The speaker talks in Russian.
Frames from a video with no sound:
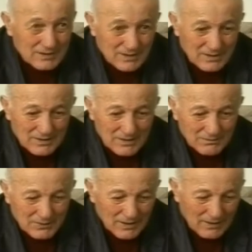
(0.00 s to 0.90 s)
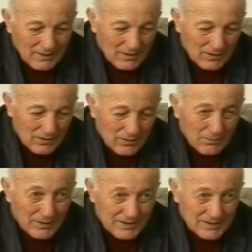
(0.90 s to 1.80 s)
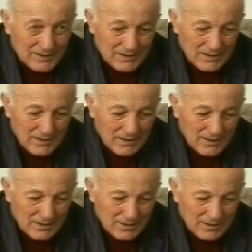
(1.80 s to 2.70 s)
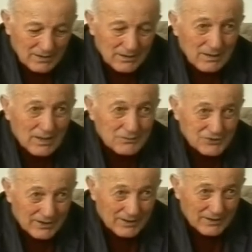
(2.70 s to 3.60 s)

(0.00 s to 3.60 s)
не, не было о Борисе и э, Амшари.